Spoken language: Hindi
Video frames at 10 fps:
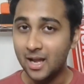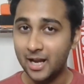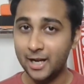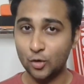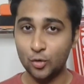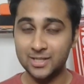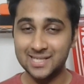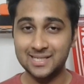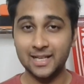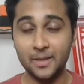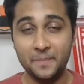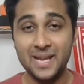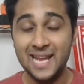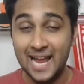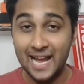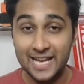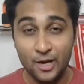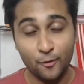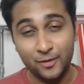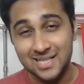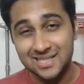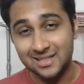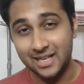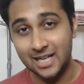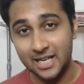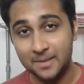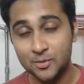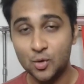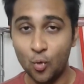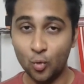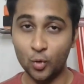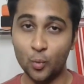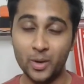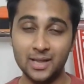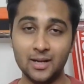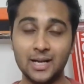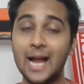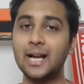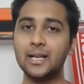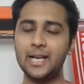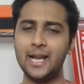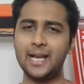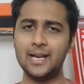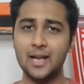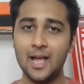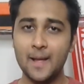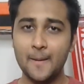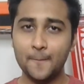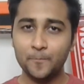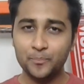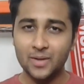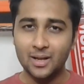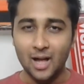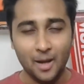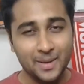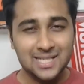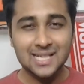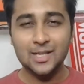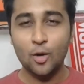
इट कुड स्टिल बी एनी ऑफ दीज थ्री टीम्स हु कुड विन द टाइटल लेकिन हमेशा से